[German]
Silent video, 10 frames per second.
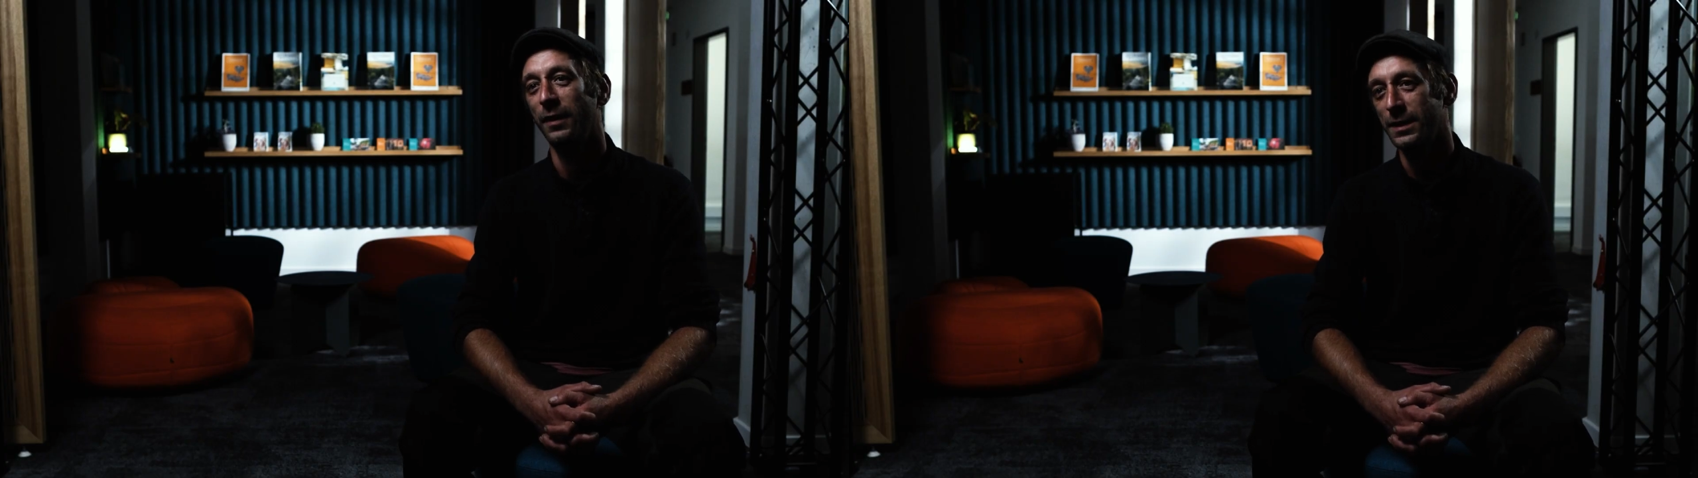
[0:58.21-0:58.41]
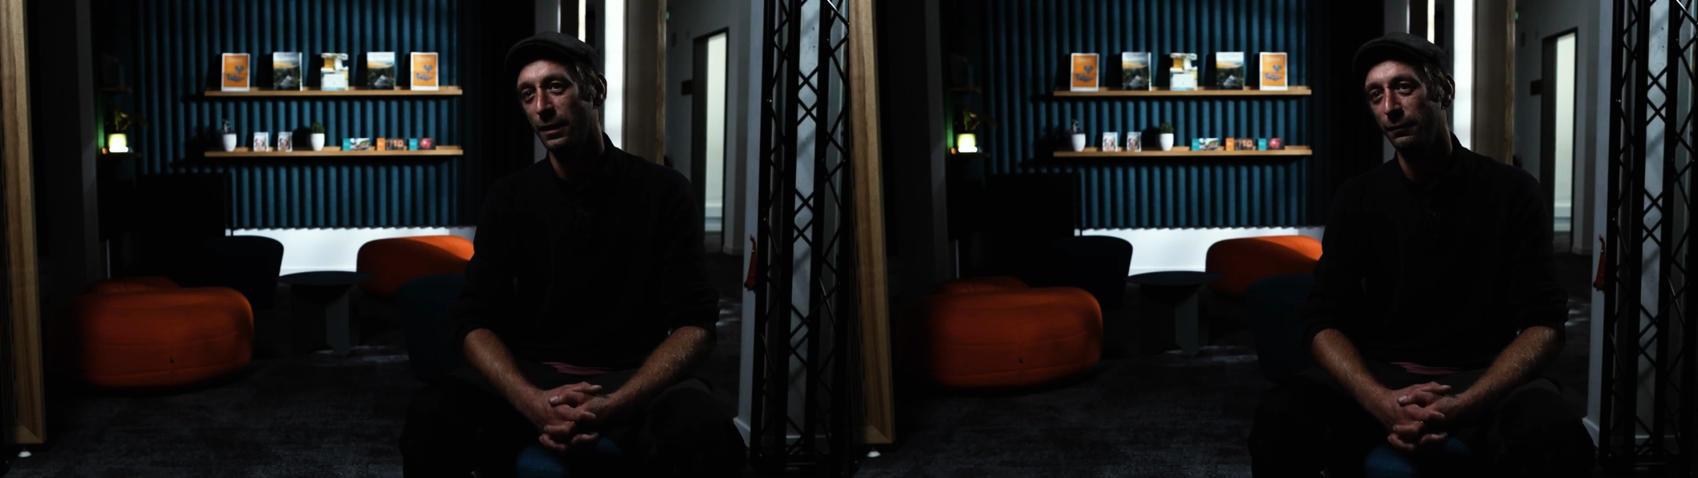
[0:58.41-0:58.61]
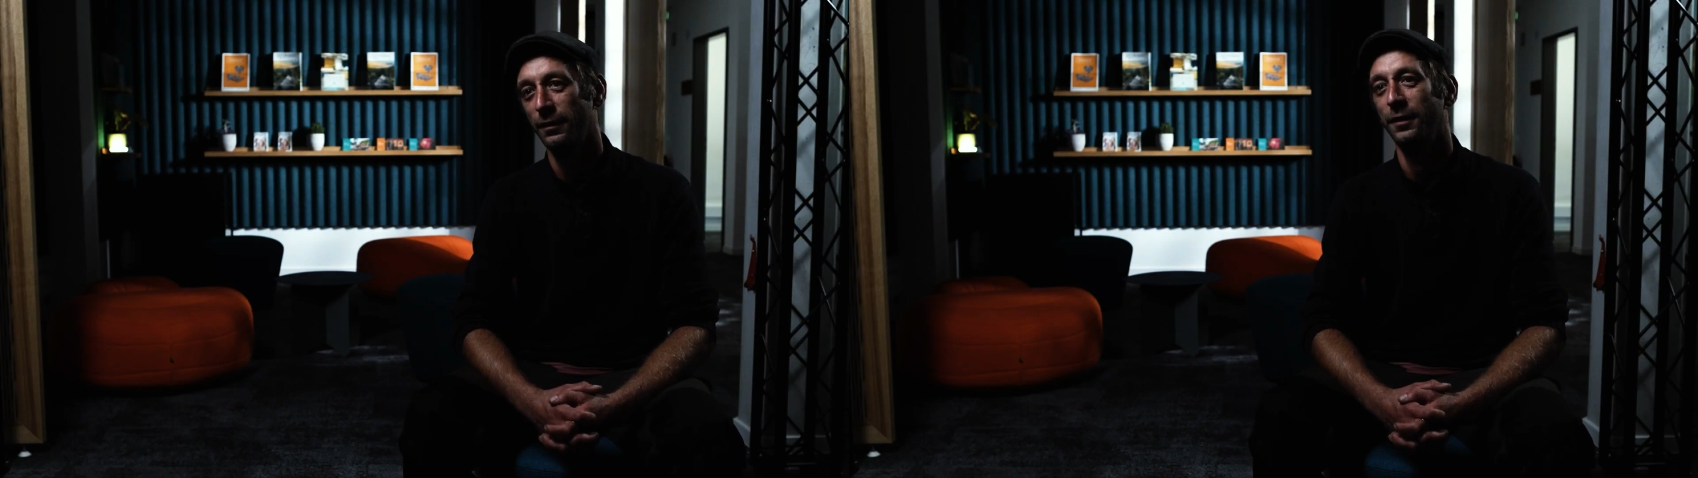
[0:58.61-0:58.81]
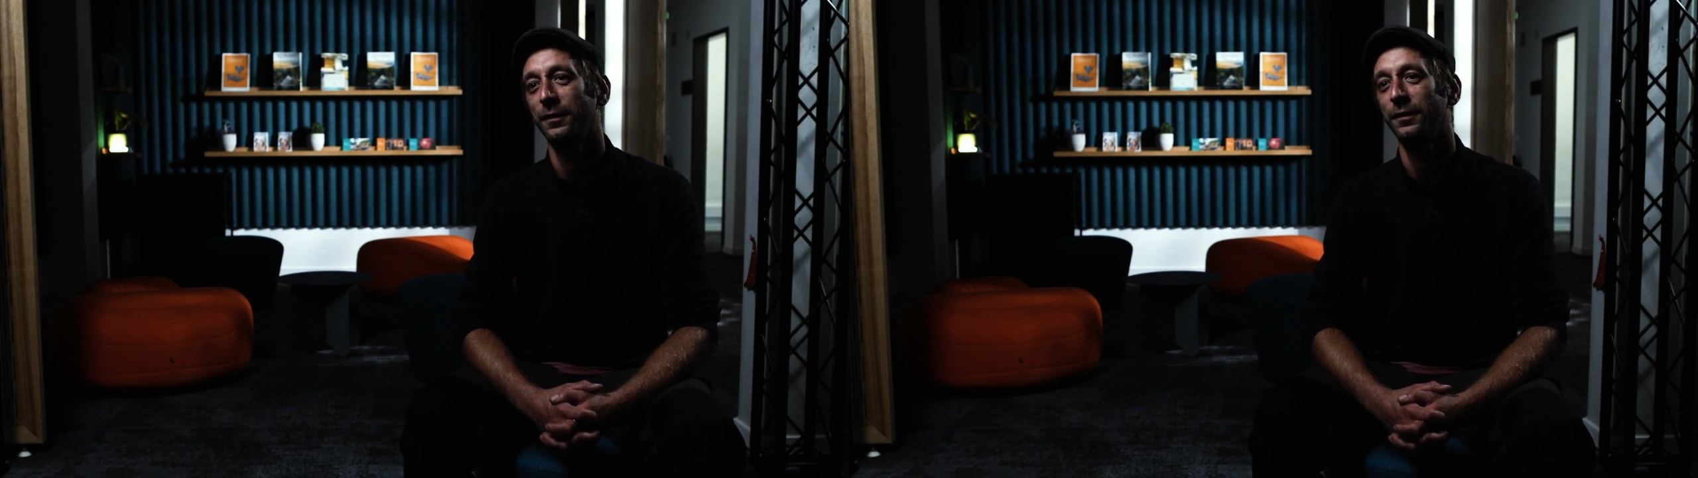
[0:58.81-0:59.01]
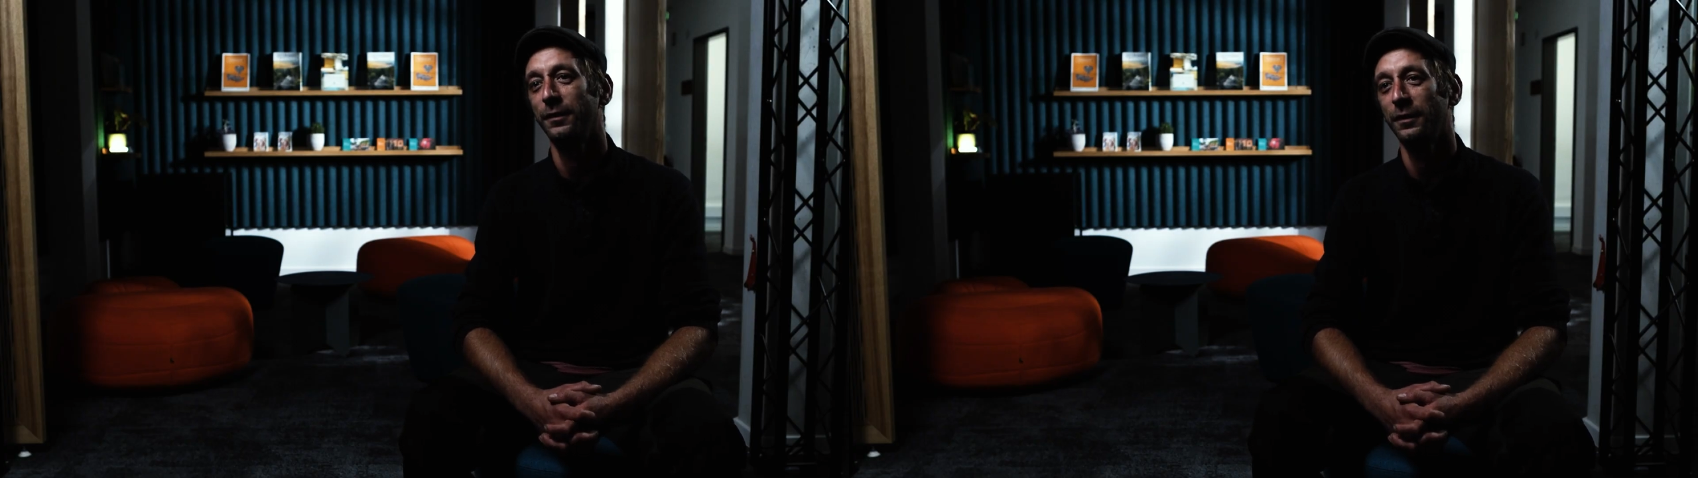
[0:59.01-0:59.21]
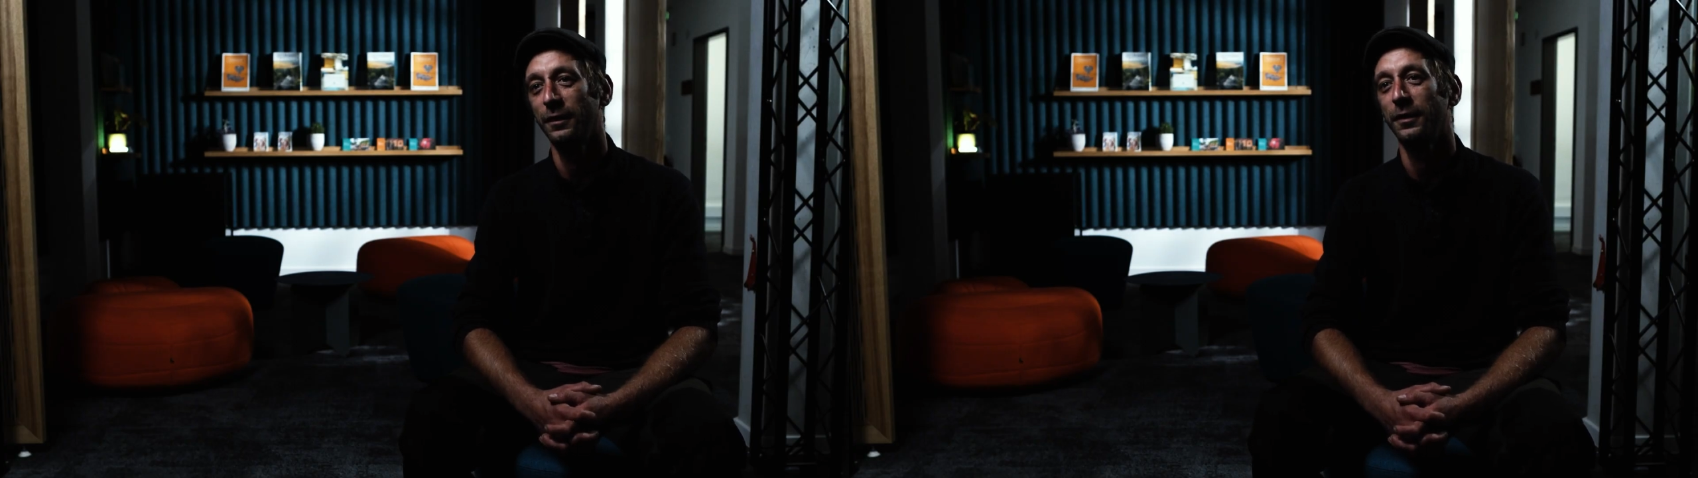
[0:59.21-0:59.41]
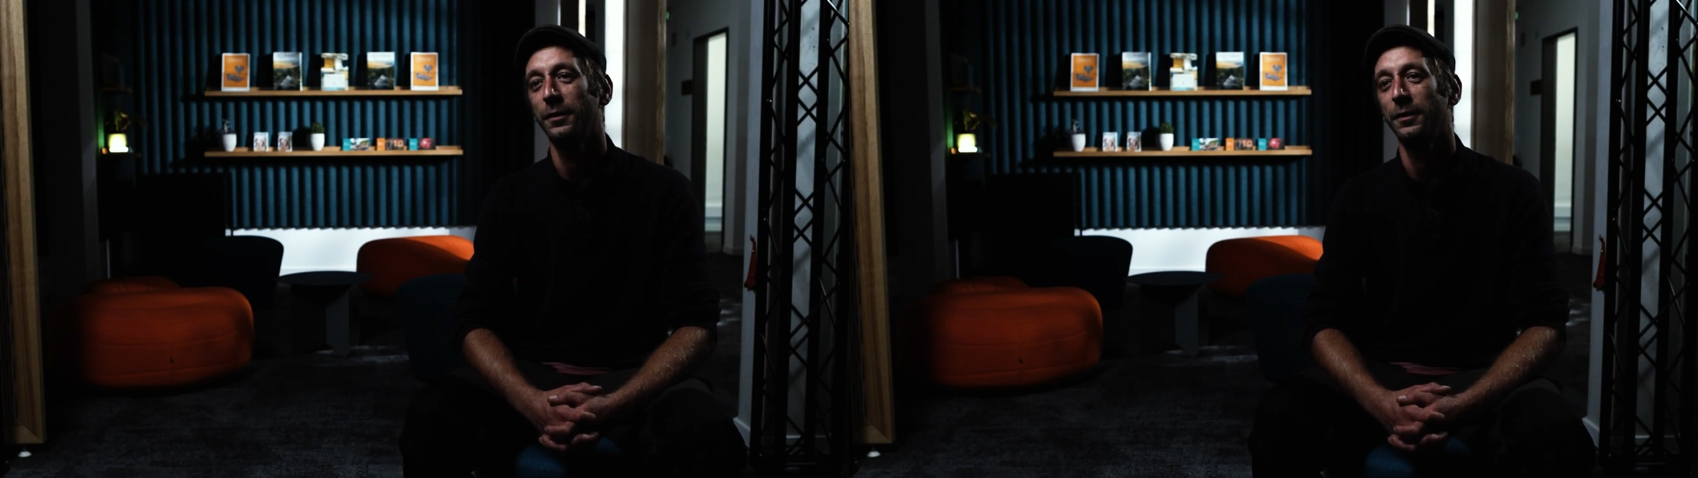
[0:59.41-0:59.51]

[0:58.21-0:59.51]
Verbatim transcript: Wasserpflanzen